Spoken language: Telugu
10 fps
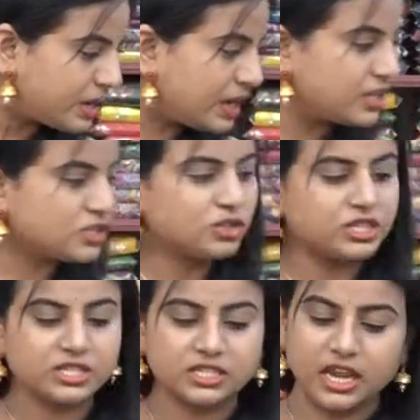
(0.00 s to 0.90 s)
కలర్స్
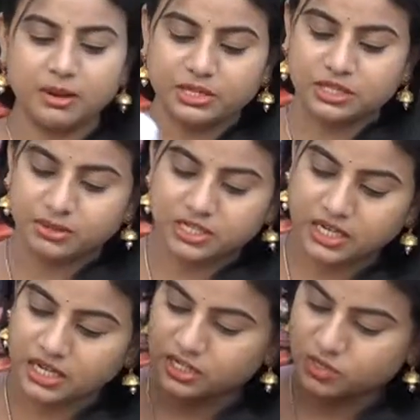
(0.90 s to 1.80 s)
వచ్చేసి చాలా మంచి మంచి
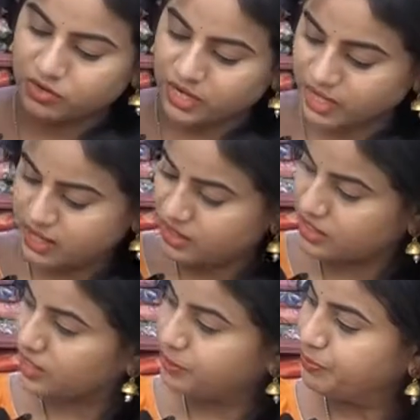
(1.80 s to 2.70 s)
కలర్స్ ఉంటాయి
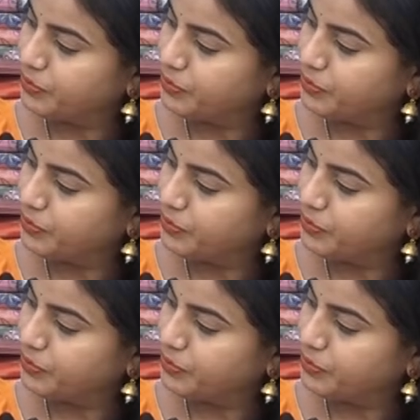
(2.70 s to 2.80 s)
ఇది